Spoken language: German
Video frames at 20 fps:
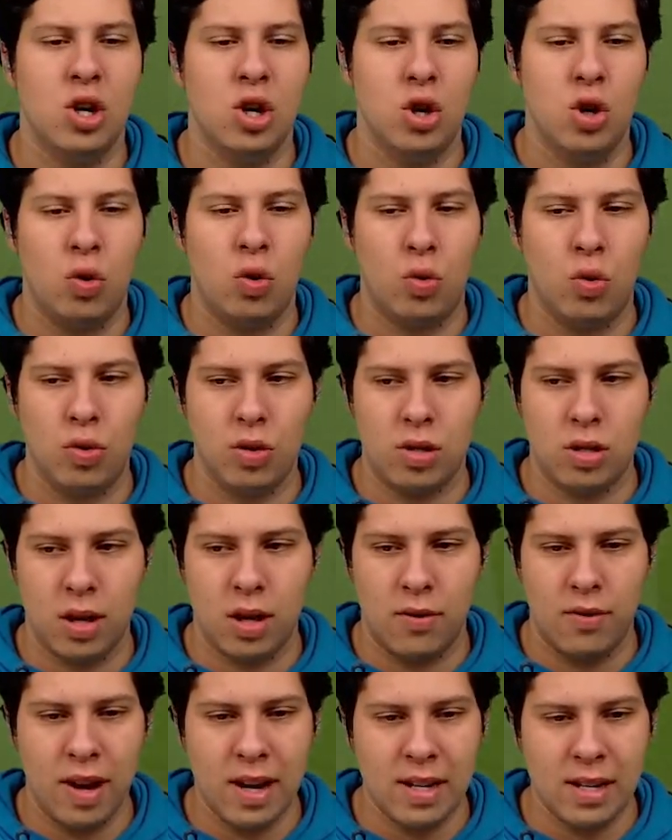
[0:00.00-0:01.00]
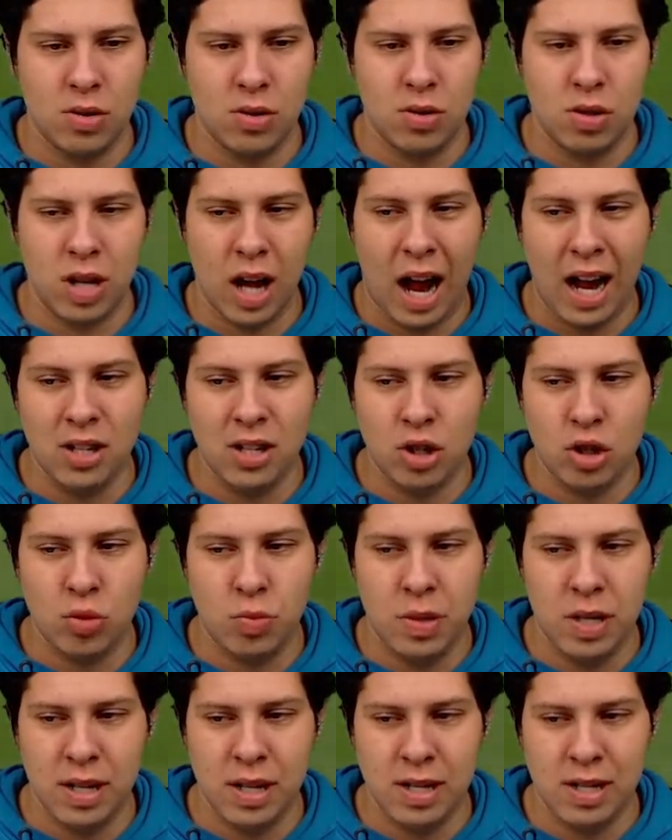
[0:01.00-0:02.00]
Und äh, werde natürlich alle
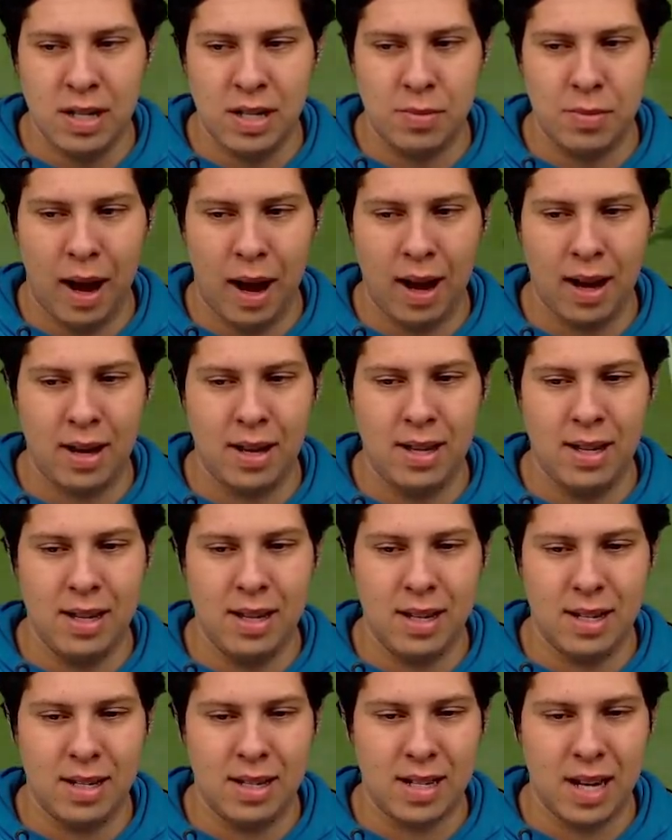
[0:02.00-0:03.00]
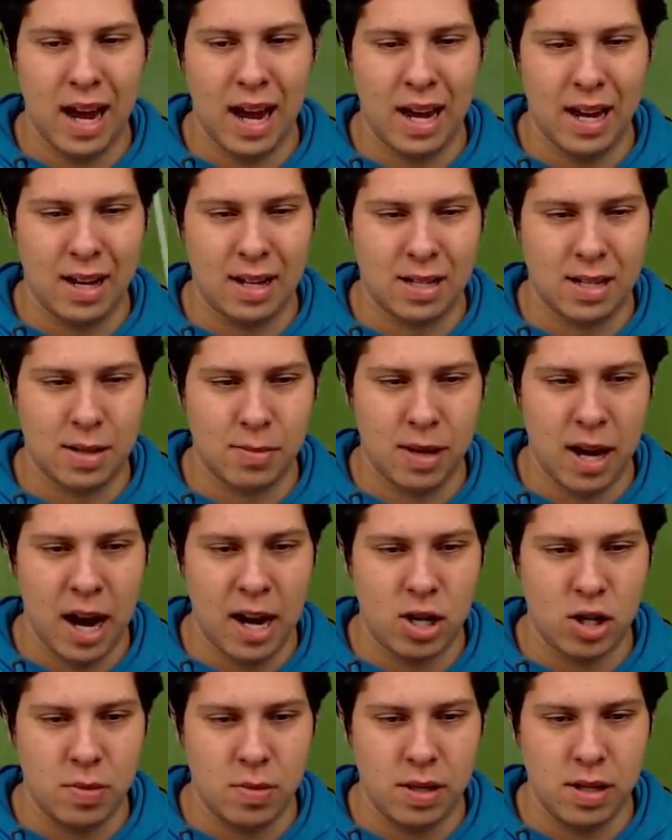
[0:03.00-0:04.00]
Spiele, die ich mache, hier zeigen. Es gibt
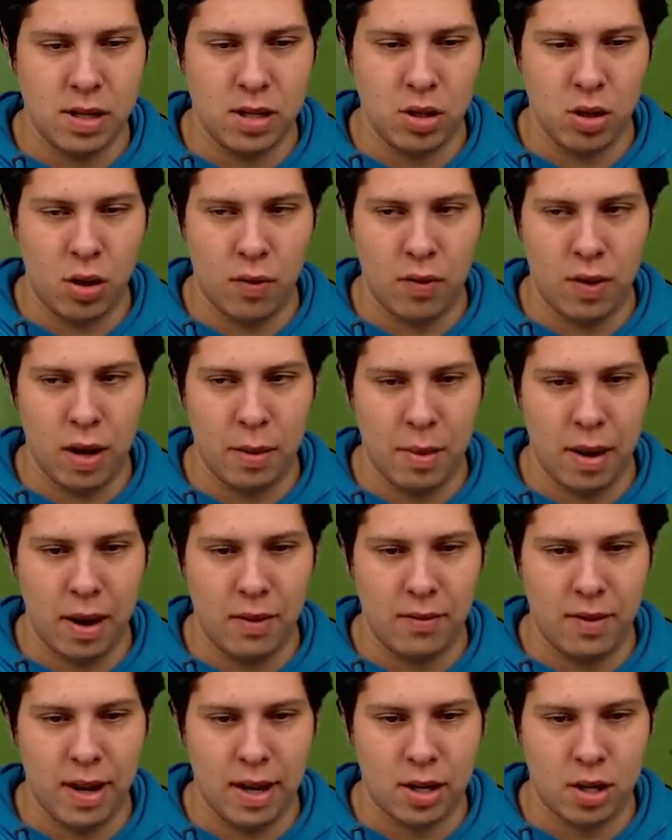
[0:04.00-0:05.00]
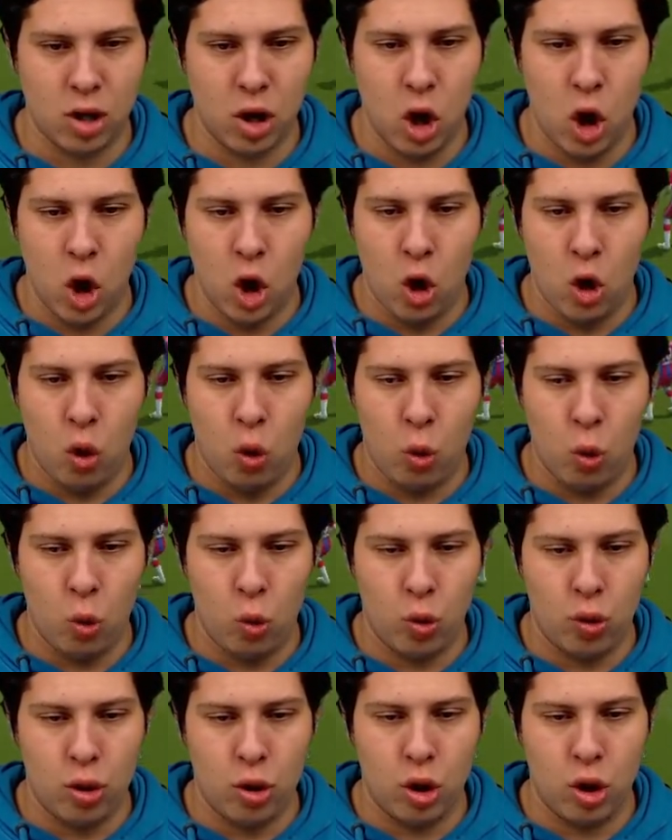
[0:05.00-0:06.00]
keine Spiele, die ich offline machen werde.
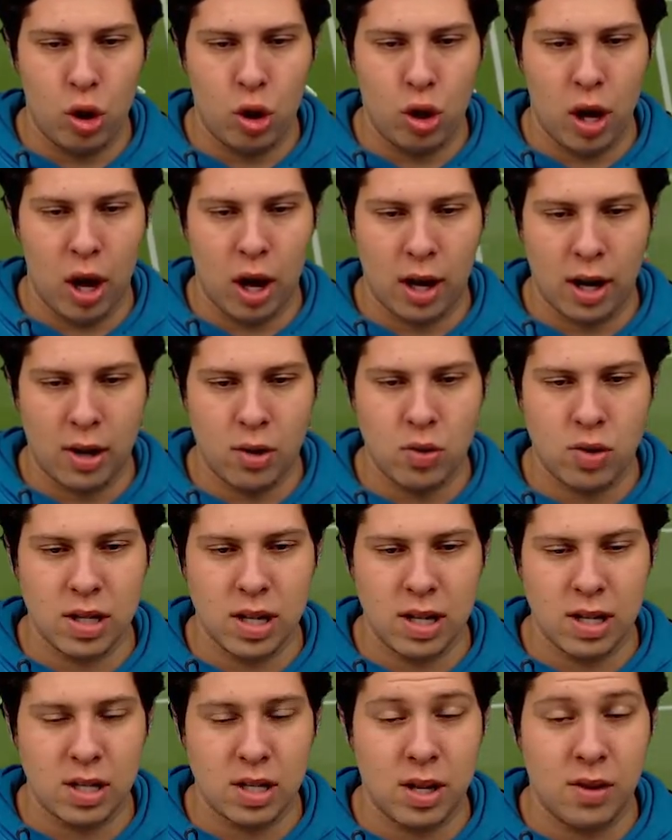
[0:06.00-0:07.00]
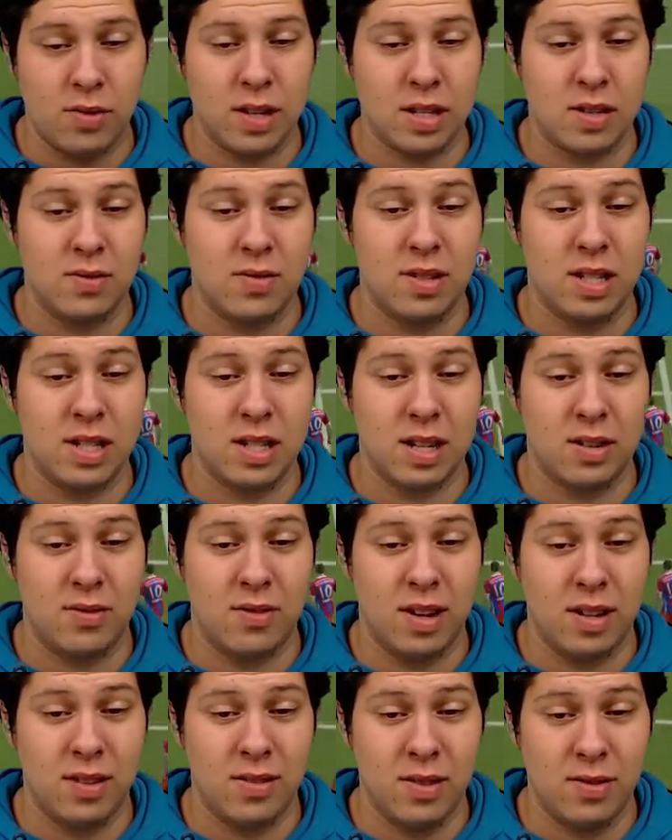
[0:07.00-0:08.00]
Und äh, ja, kann nur sein, dass ich halt, wie, wie gesagt,
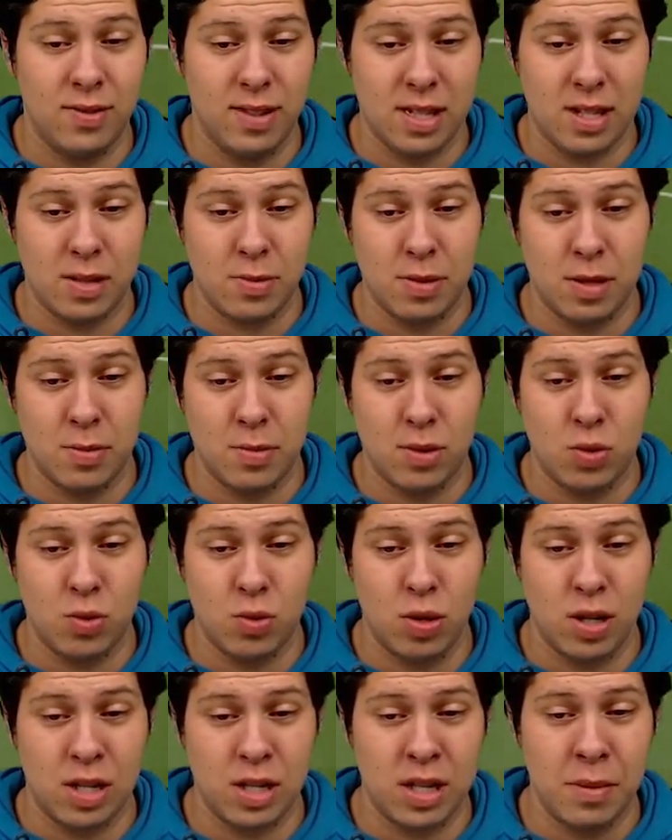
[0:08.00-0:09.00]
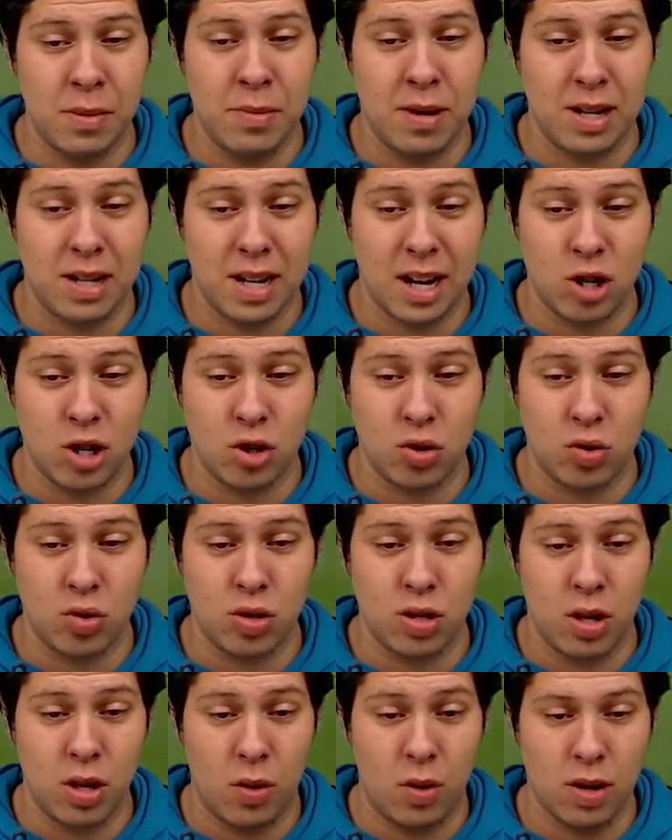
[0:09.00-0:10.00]
wenn, wenn das mit dem Suchen jetzt immer drei
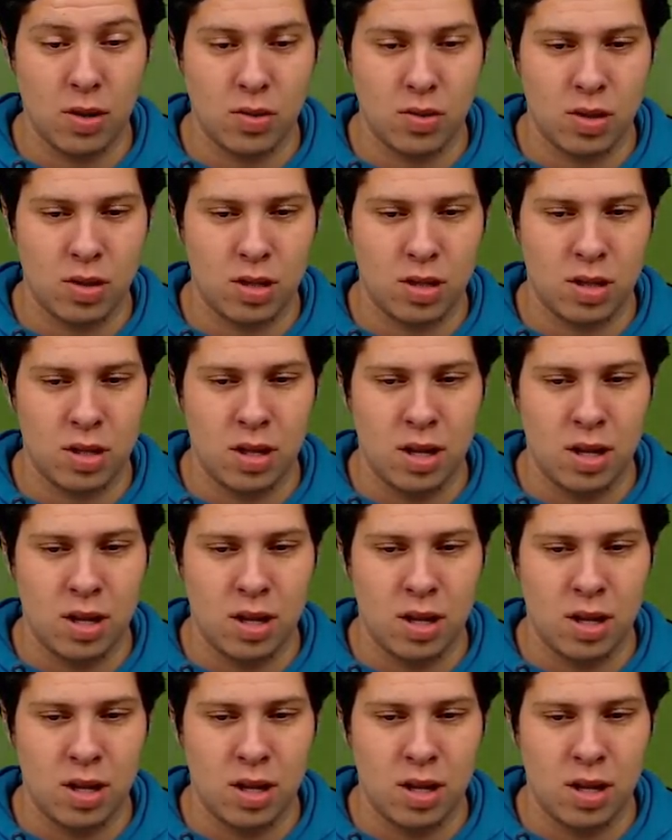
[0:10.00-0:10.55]
Stunden dauert und